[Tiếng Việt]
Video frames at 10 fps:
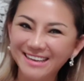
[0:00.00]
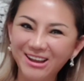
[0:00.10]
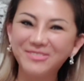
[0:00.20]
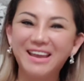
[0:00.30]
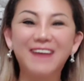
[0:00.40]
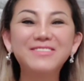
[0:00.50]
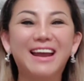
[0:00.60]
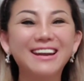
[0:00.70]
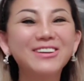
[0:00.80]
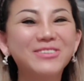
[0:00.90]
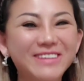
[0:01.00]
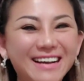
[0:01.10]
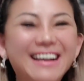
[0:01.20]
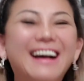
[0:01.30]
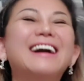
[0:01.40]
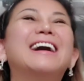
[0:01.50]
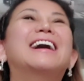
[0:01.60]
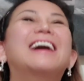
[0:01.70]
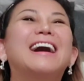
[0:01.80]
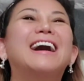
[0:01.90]
họ bị ám ảnh luôn á.
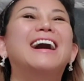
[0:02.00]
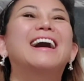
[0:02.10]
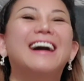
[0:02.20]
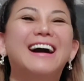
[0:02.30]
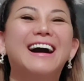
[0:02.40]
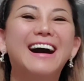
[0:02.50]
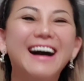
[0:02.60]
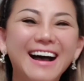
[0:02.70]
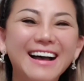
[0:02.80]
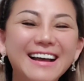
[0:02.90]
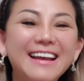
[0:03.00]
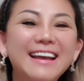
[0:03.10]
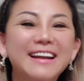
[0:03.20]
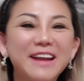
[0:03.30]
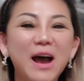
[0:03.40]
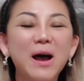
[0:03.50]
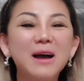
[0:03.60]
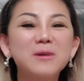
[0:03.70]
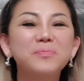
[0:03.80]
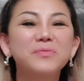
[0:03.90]
Đó.
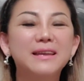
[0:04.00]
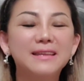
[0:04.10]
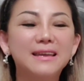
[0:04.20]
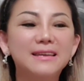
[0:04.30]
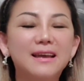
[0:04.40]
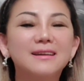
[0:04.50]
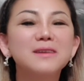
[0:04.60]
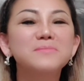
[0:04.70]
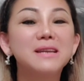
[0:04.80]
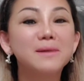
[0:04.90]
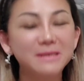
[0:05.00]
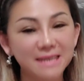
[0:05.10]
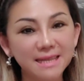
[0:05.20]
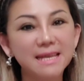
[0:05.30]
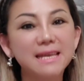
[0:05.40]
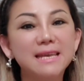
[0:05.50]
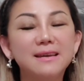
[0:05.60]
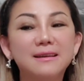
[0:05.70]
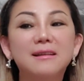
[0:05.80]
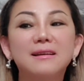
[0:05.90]
Đó, thì khi mình ra mình trả
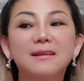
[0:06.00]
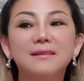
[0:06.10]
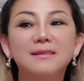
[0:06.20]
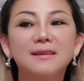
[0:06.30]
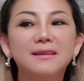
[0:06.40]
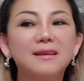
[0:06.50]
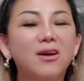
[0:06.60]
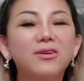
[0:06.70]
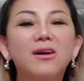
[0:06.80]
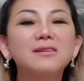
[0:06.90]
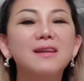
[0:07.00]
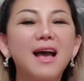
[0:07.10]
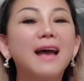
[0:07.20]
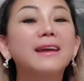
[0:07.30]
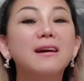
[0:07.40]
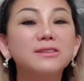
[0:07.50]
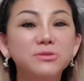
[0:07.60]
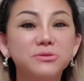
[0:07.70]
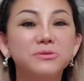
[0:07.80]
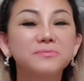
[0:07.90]
tiền thì họ nói là I got
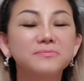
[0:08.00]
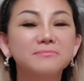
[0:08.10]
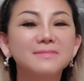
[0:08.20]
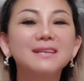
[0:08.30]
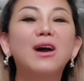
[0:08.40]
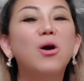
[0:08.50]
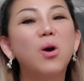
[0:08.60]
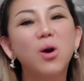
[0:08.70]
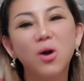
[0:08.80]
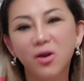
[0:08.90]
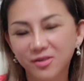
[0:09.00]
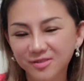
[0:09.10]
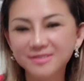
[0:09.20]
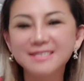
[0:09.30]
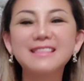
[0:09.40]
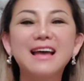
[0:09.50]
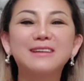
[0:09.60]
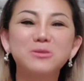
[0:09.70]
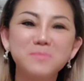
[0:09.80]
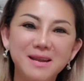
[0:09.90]
you, tức là họ sẽ
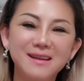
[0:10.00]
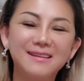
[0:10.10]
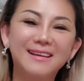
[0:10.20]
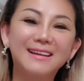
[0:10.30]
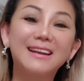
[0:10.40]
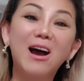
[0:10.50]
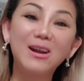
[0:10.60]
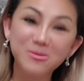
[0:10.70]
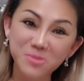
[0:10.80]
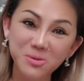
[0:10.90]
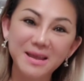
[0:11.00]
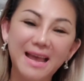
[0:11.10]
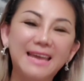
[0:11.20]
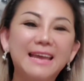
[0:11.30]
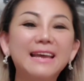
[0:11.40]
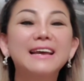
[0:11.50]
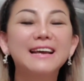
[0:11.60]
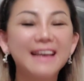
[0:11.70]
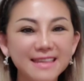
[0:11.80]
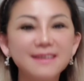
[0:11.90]
tặng cho mình. Đó là một ngày.
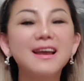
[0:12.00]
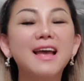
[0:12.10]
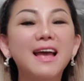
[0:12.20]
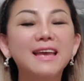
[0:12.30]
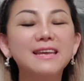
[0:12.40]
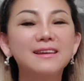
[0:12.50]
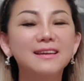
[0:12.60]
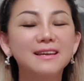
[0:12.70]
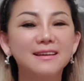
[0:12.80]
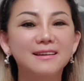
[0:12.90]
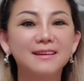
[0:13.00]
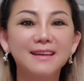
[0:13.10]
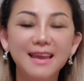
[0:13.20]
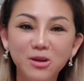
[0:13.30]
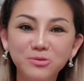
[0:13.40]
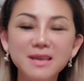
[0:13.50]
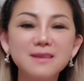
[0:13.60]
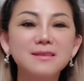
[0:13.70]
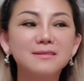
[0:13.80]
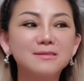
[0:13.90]
Ngày thứ hai, ngày đầu
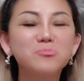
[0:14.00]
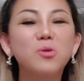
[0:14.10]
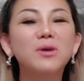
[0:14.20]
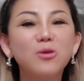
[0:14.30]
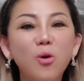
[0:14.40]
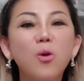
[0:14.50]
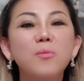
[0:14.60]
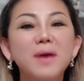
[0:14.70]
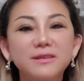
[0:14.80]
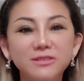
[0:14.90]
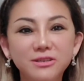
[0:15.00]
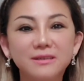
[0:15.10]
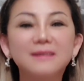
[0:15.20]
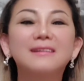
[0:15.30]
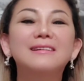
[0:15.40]
tiên thì được một cái cô manager,